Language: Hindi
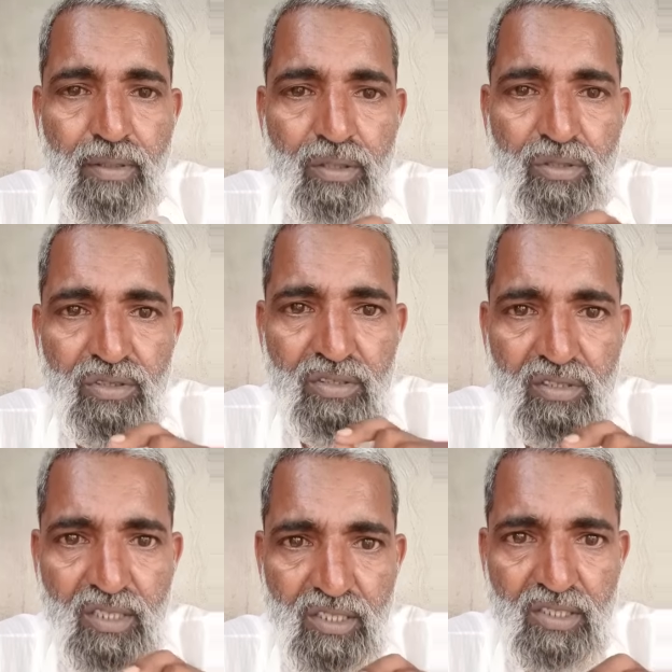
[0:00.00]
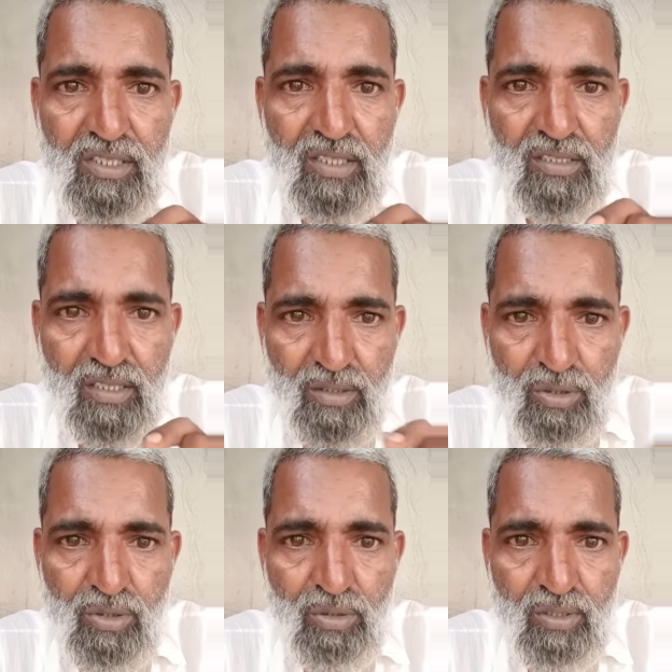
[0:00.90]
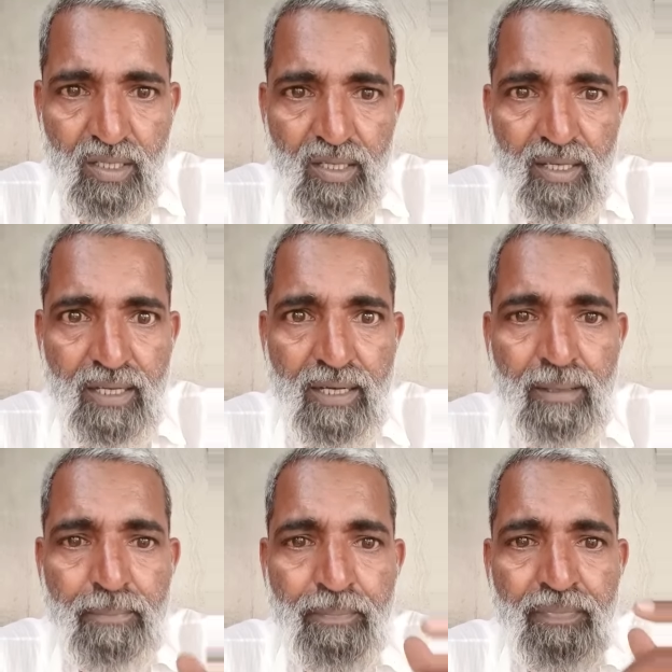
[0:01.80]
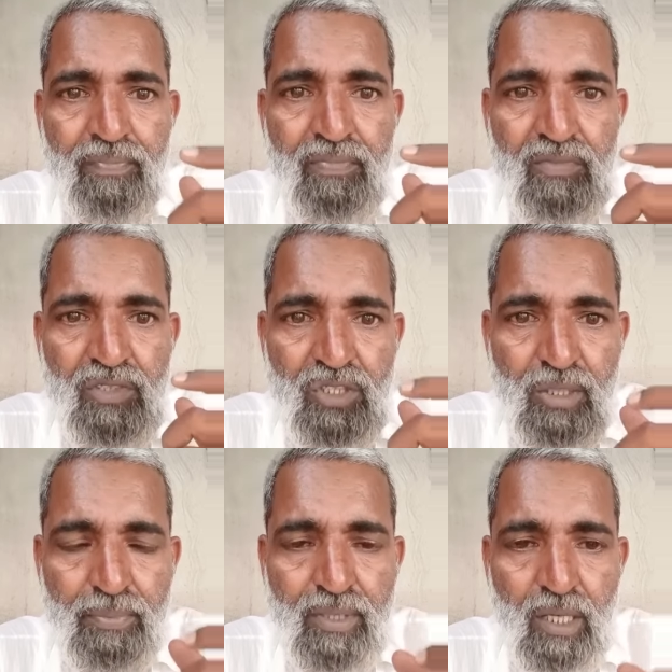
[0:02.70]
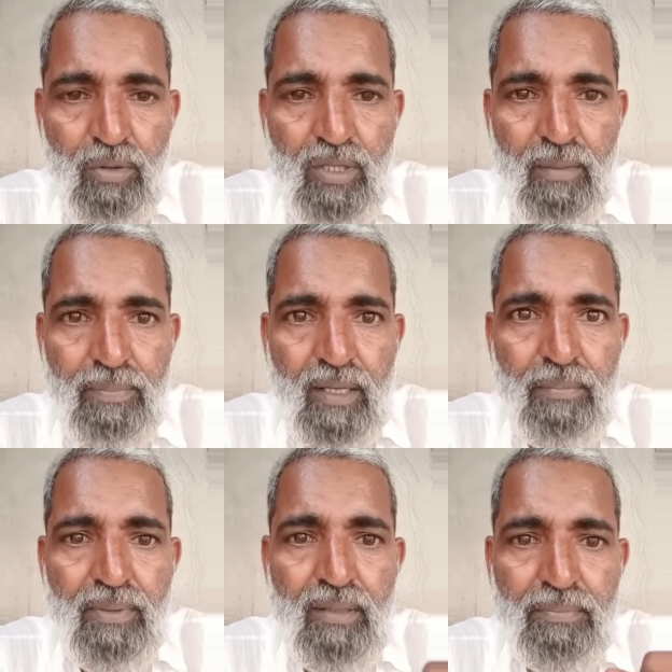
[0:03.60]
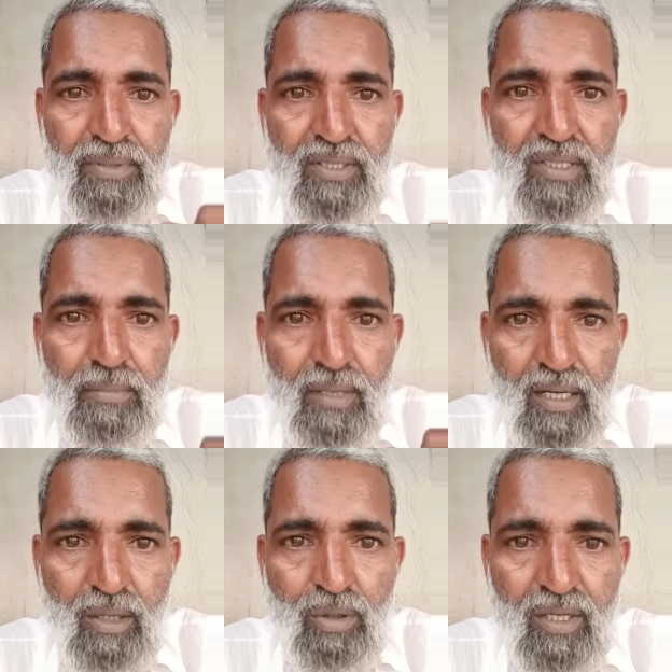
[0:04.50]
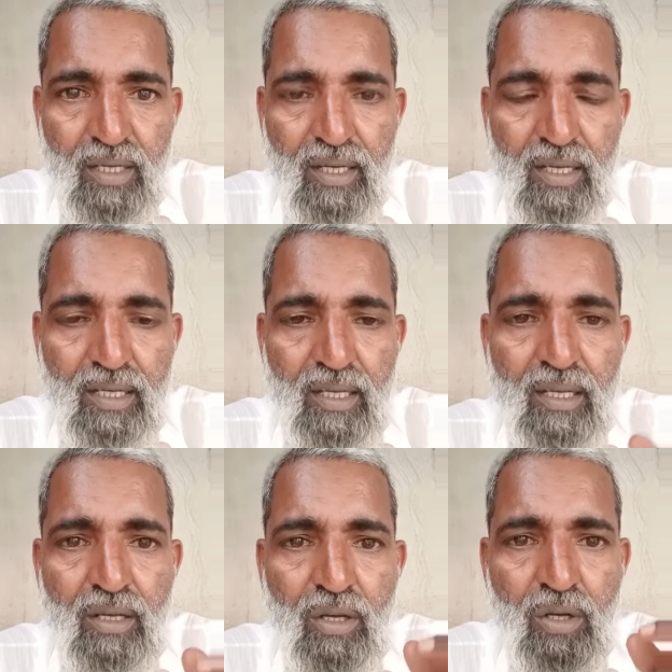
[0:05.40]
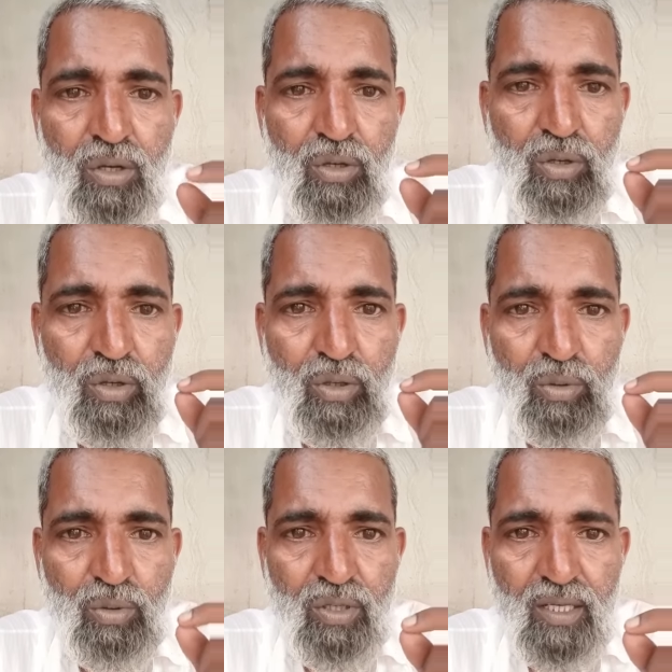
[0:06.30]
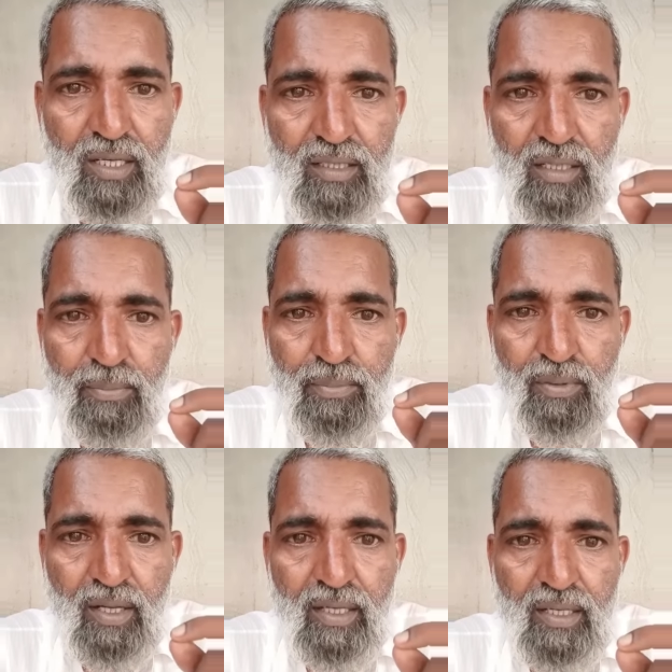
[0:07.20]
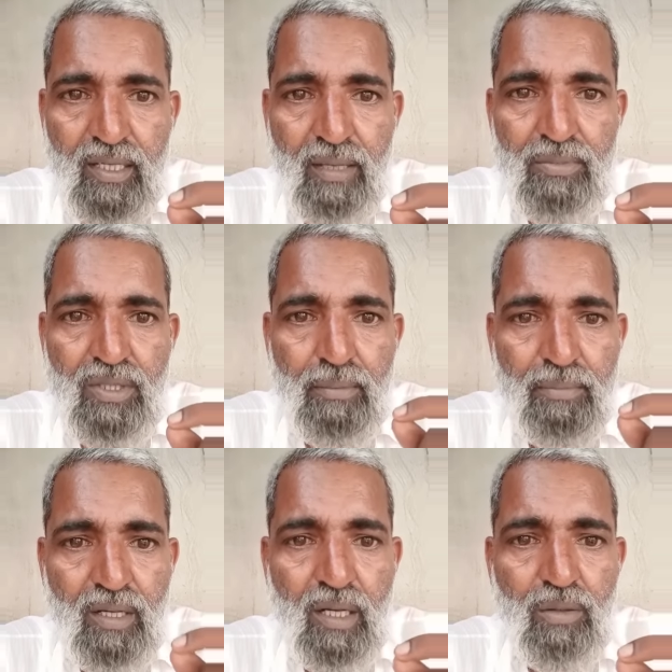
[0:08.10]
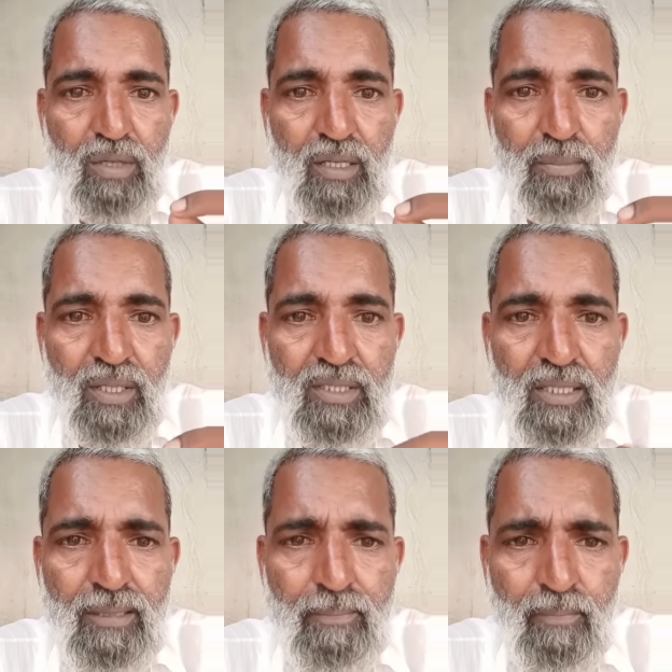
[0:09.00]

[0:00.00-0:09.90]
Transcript: बहुत तेज़ी से तंदुरुस्त होने लगेगा चिपके हुए फेंपड़े फिर से बहाल होने लगेंगे और उनके अंदर पुराने टाइम से बना हुआ इन्फेक्शन